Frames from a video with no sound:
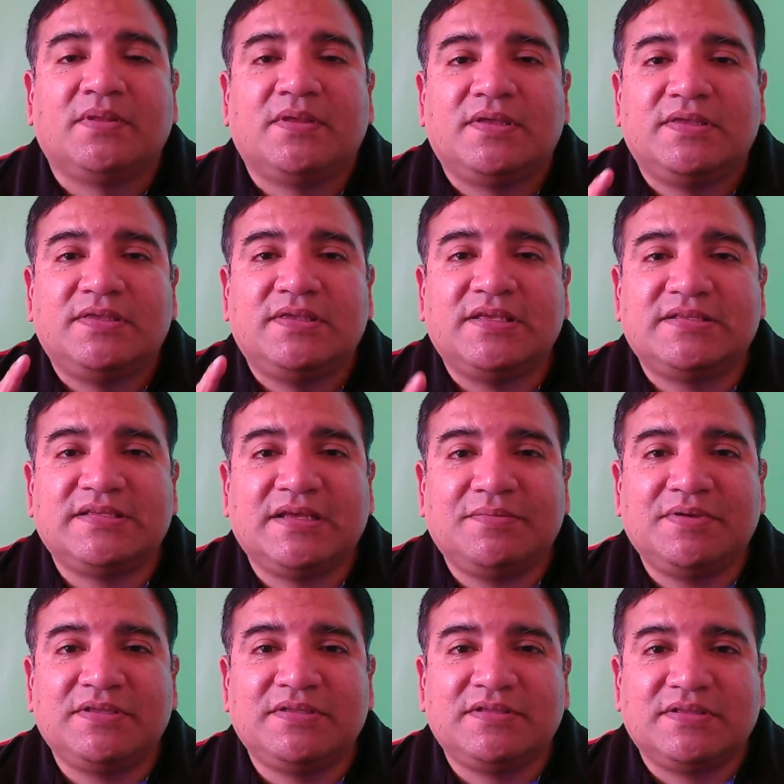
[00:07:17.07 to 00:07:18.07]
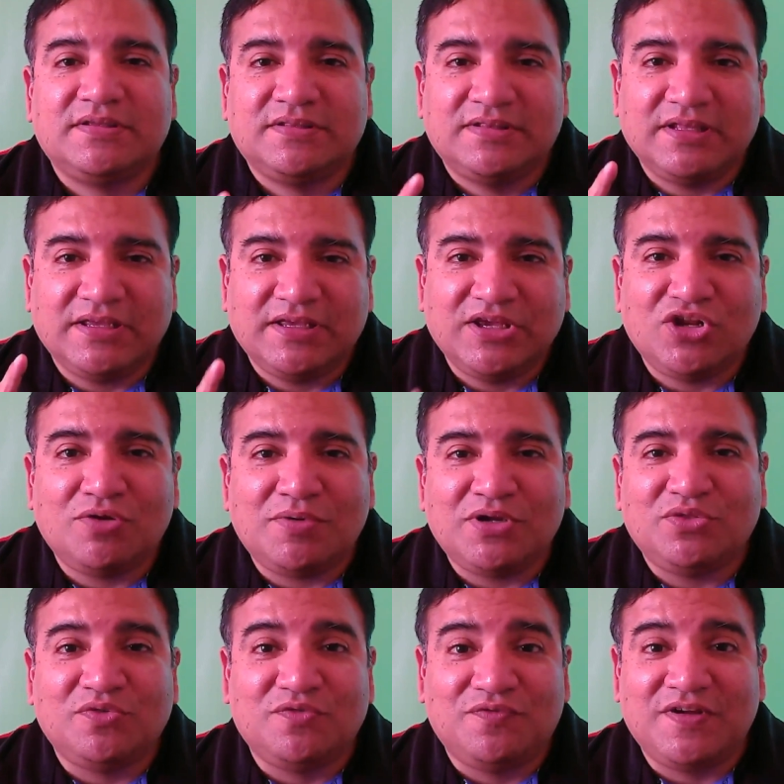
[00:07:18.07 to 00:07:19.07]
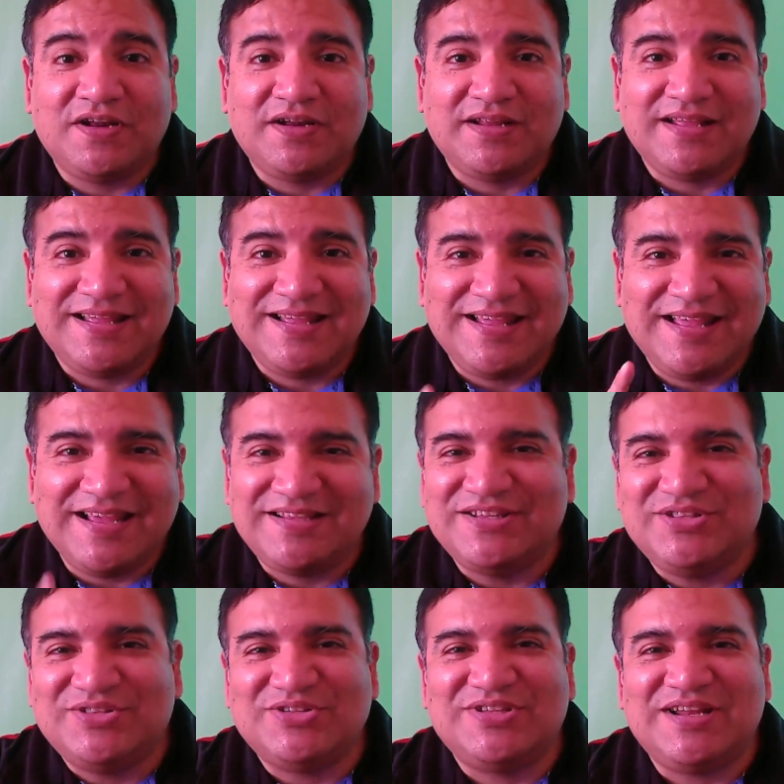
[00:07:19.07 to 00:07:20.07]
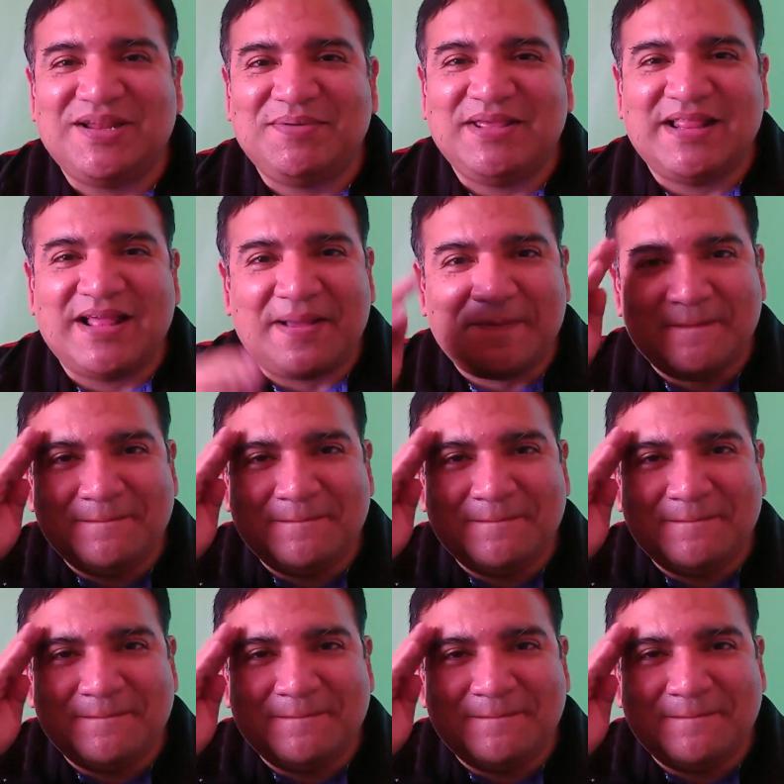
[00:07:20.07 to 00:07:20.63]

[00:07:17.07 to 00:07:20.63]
Ya sabes, te quiero ver triunfar. Éxitos en la vida.